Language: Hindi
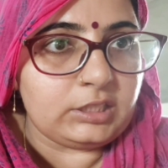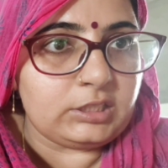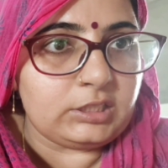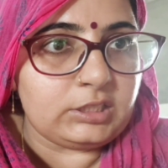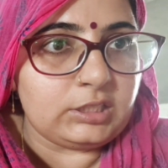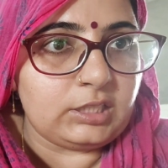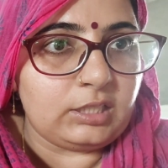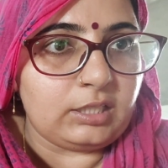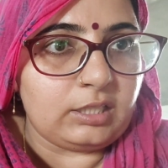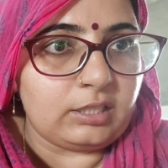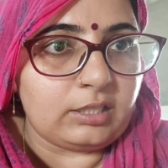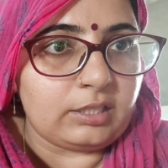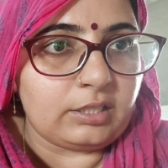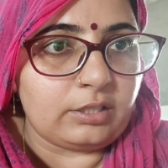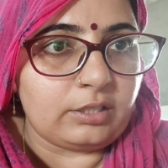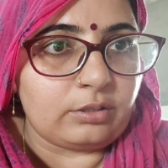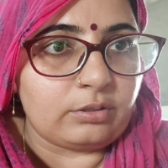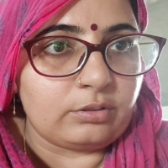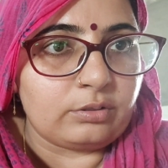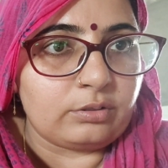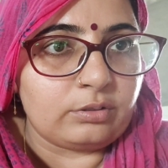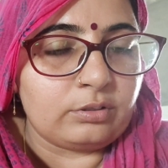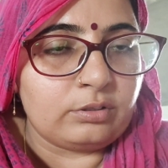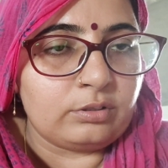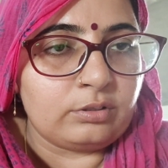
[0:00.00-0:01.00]
तो भाई गलत
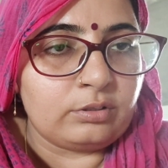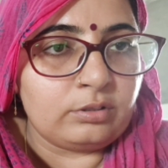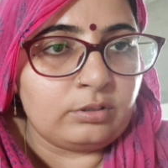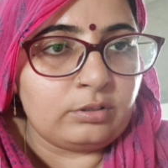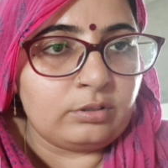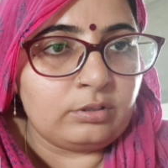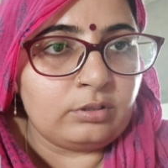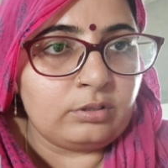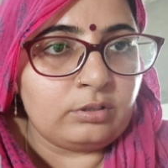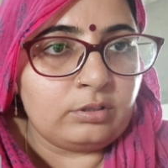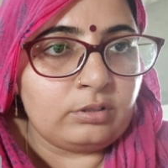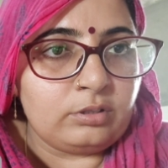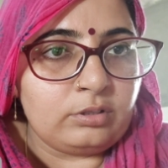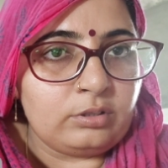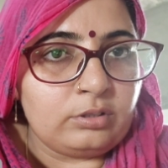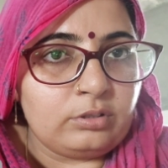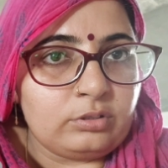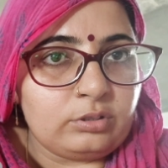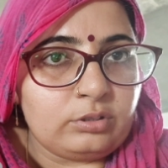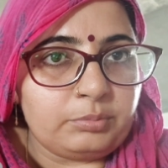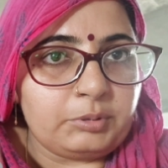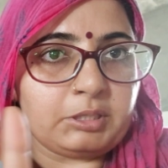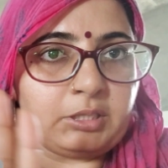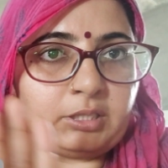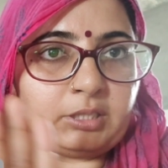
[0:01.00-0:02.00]
चीज़ है
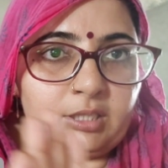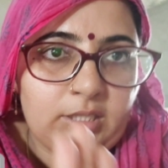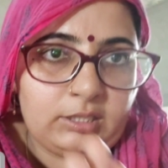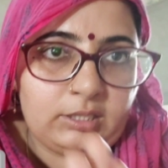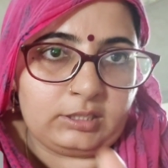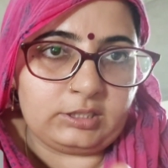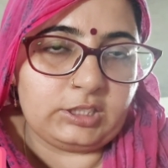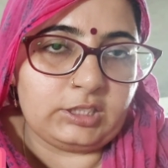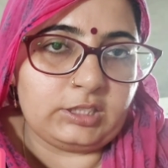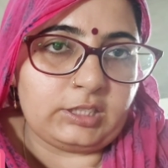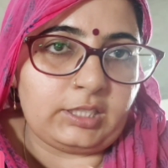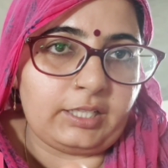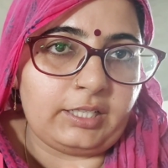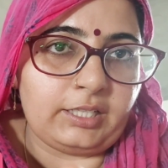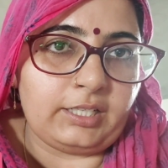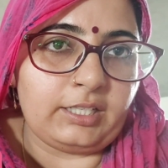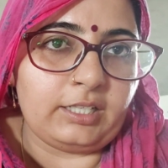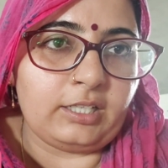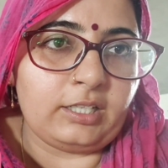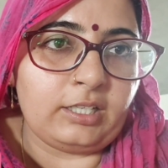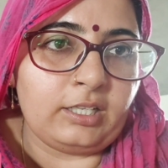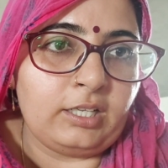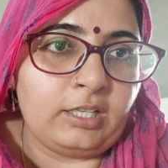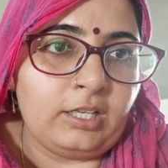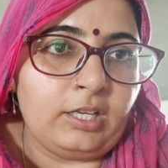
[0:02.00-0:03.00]
और हाँ भाई चैनल
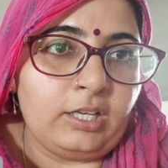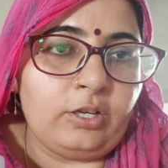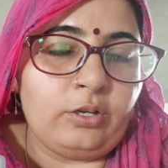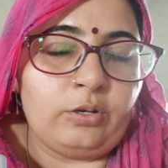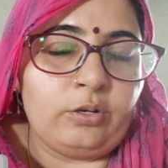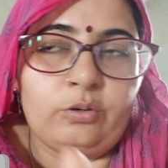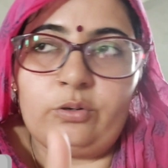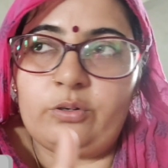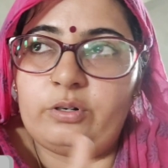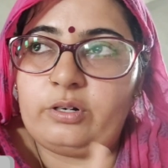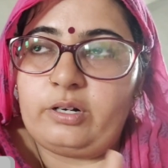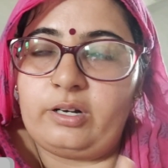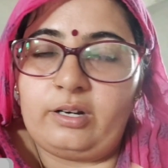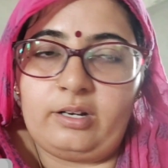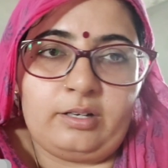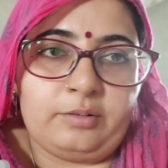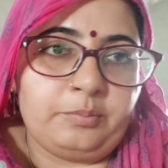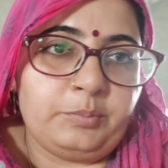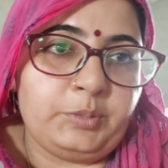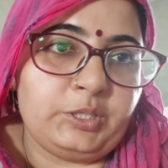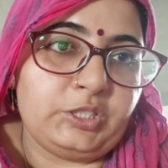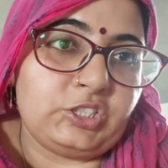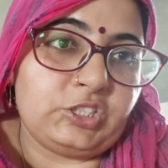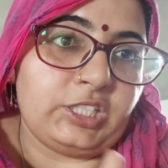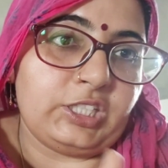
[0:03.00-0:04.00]
पर नया हो तो
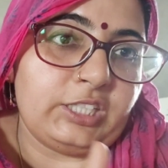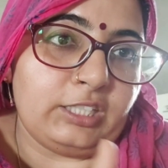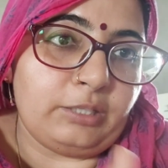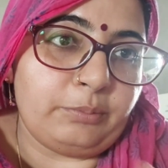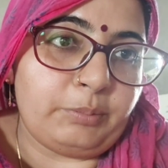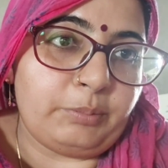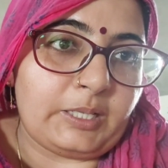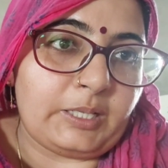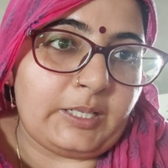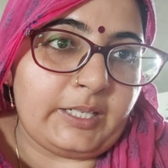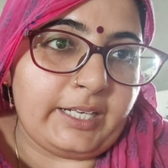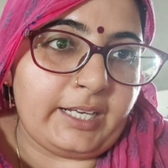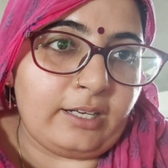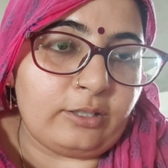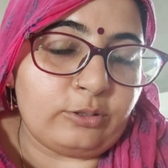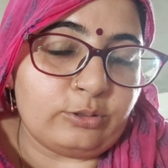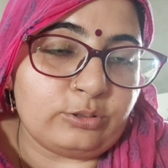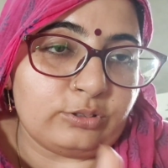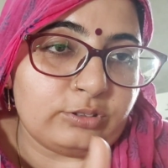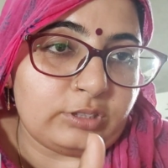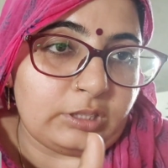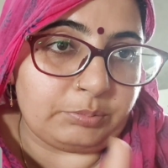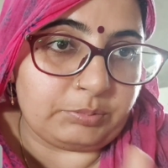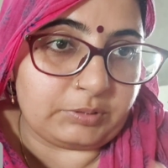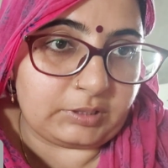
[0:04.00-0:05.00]
सब्सक्राइब कर लियो
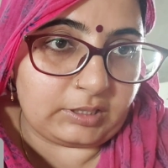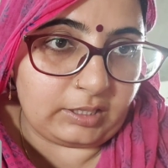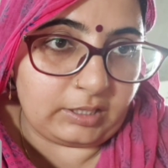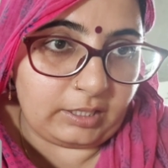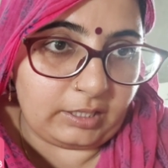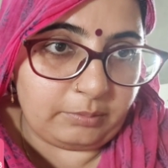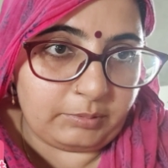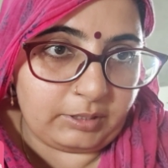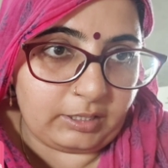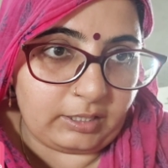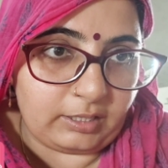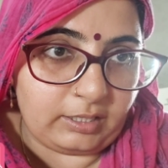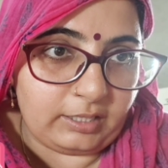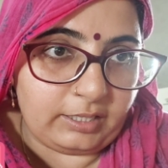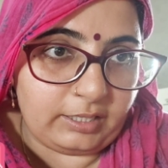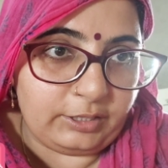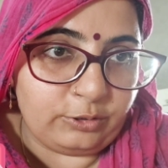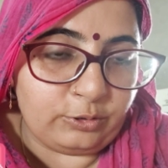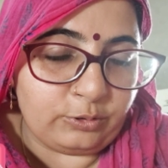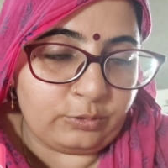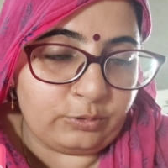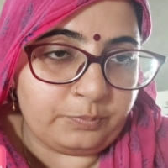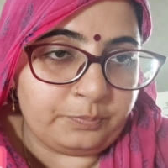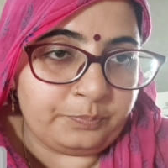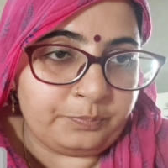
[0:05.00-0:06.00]
शेयर
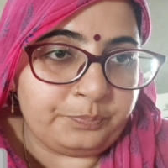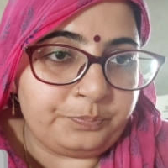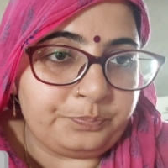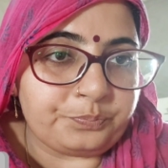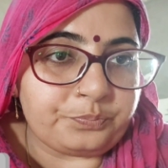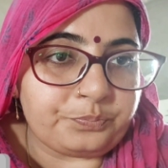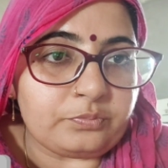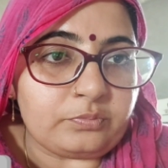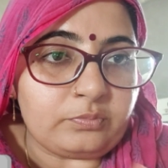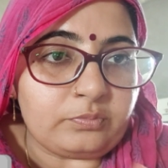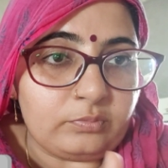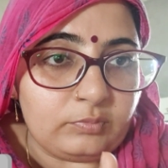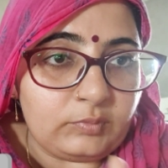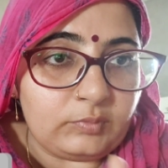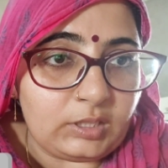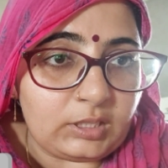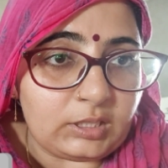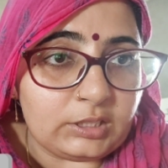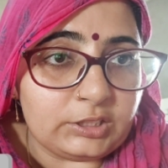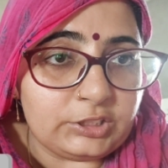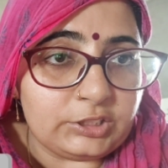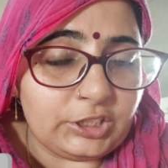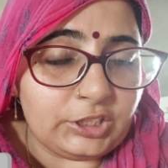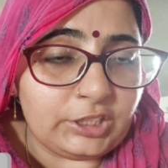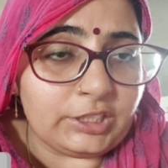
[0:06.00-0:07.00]
करियो कमेंट
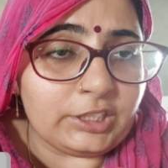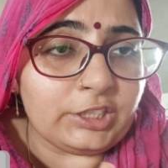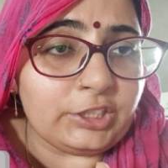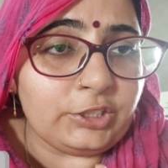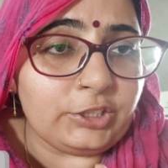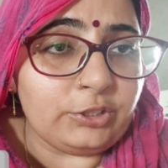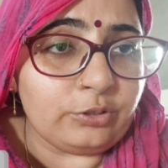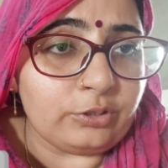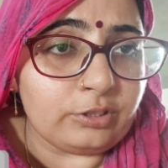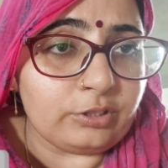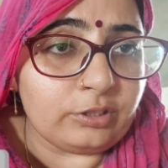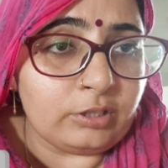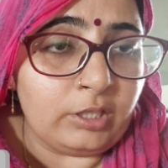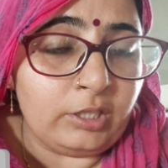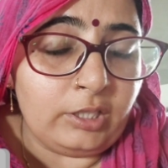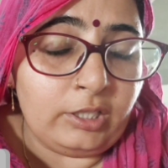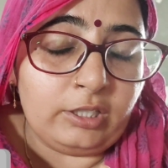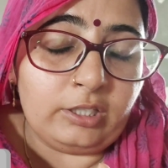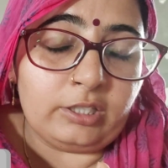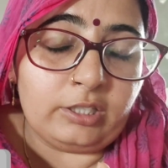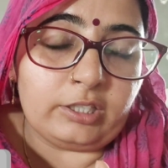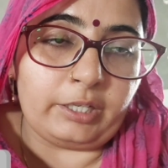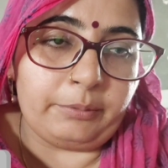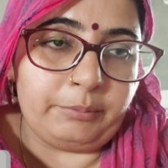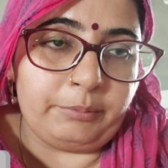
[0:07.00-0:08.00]
कराइयो और
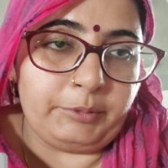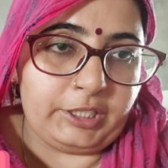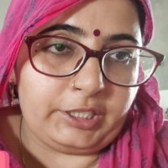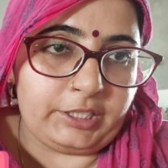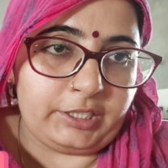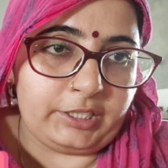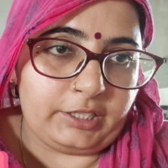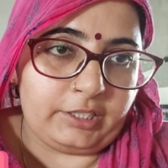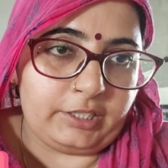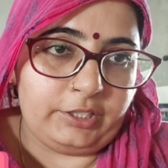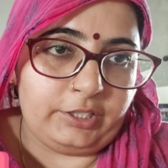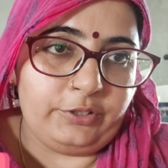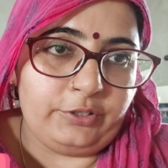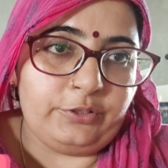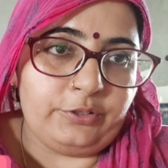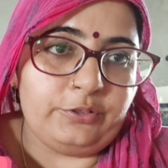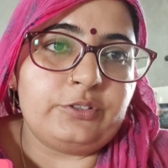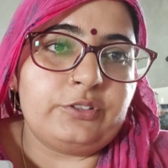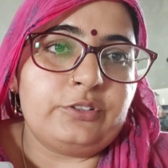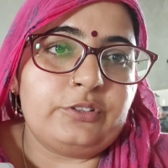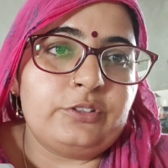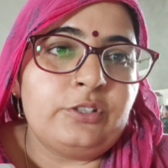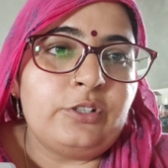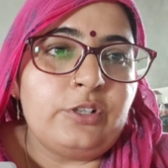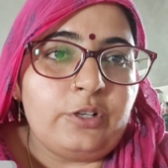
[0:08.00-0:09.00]
पुराना भी हो
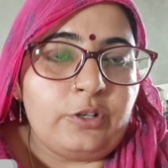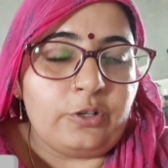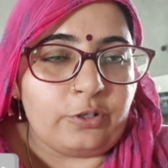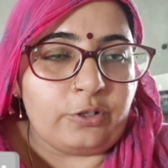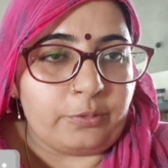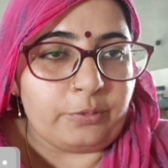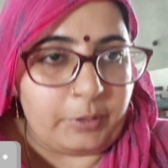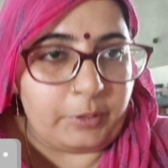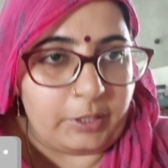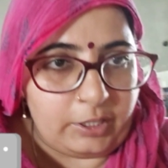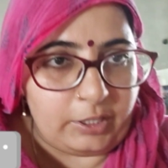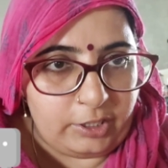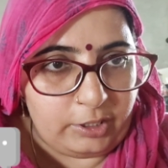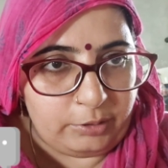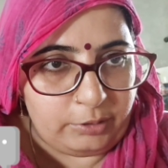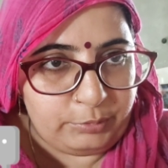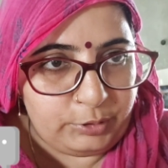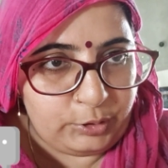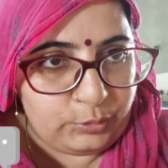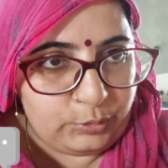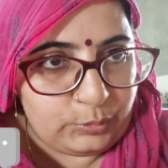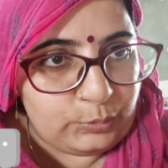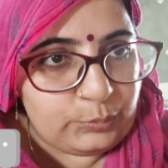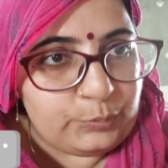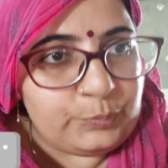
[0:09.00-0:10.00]
तो भी शेयर
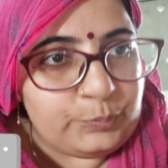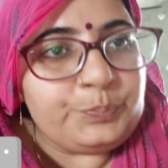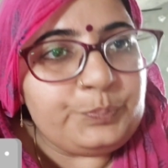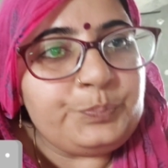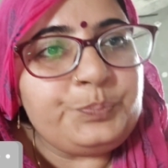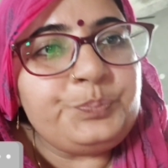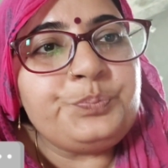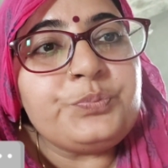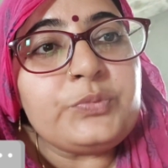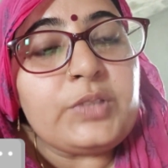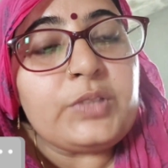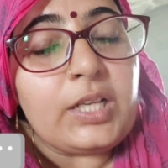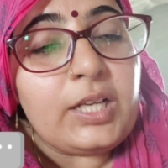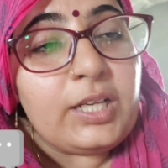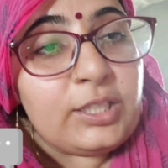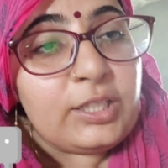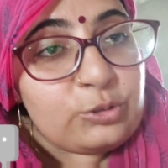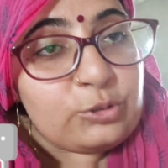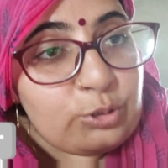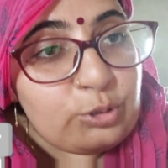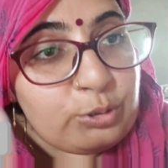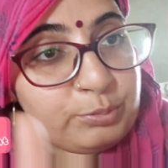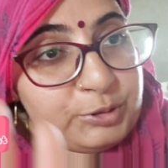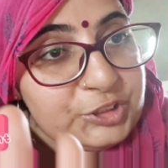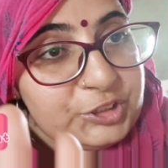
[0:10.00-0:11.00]
करियो चैनल ने
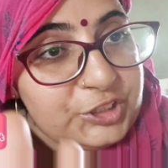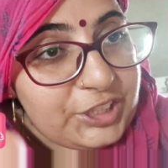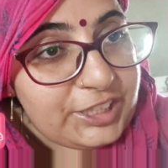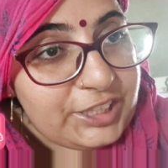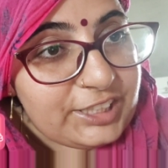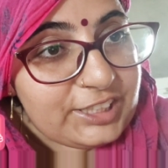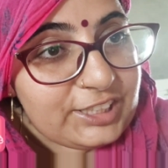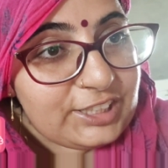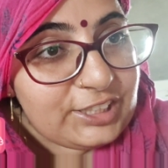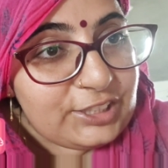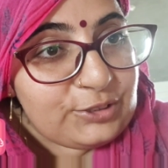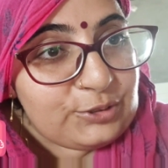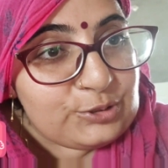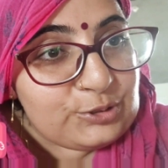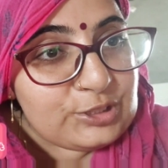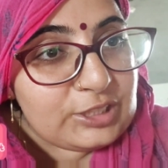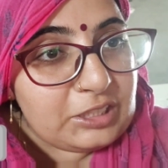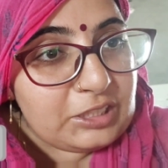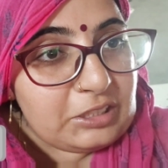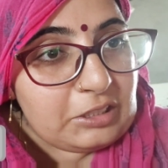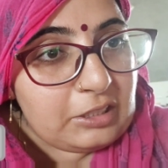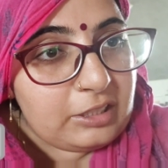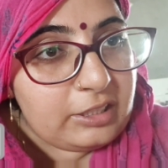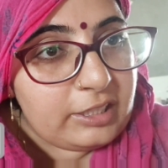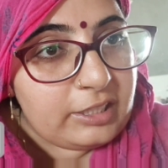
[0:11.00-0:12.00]
थारी राय ज़रूर बताइयो
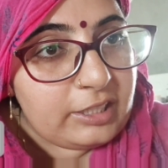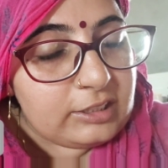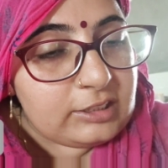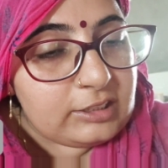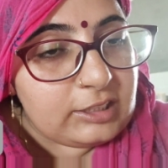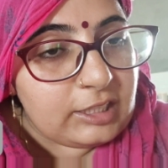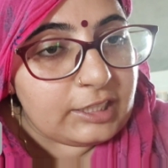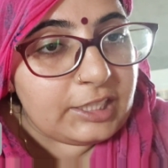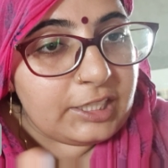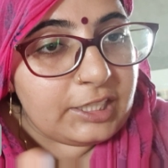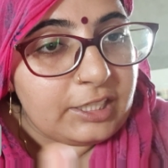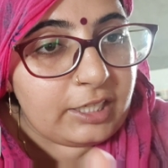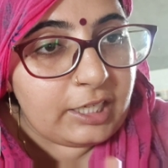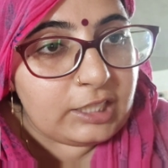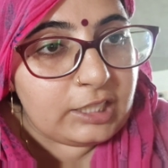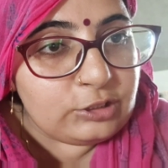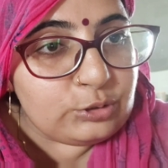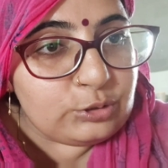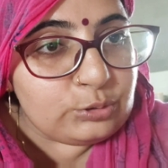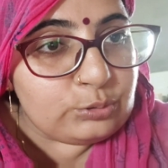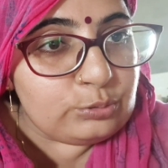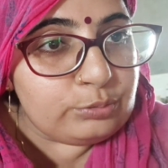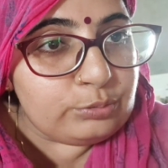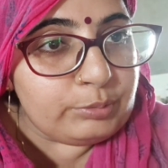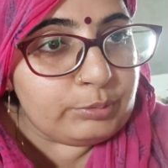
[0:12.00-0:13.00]
भाई कमेंट करके
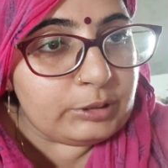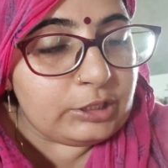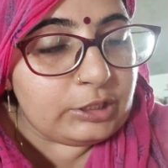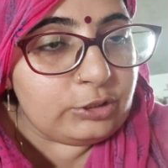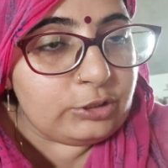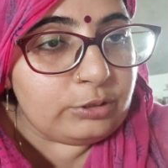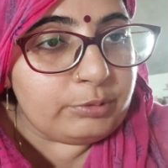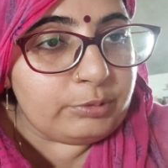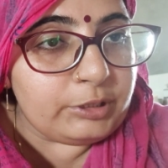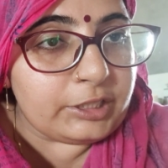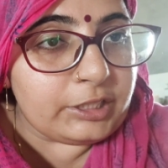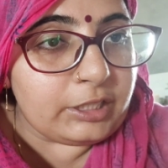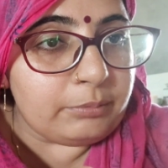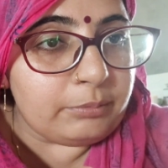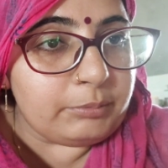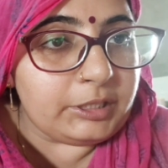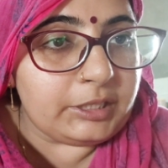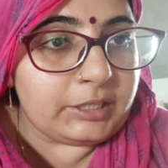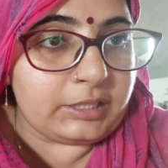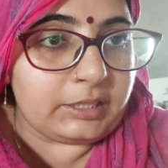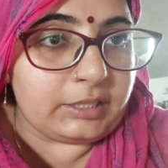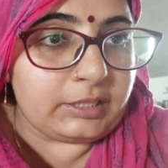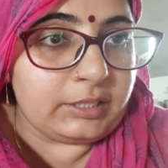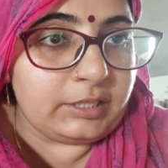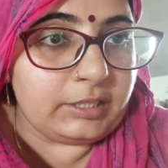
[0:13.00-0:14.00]
कि मेरी
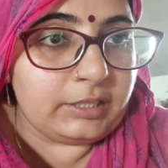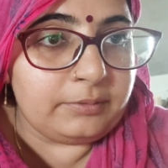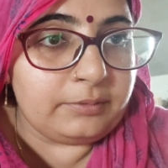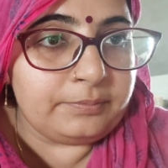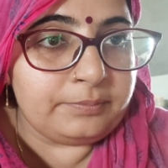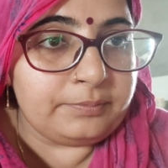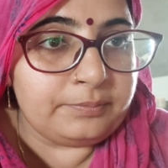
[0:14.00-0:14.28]
बात या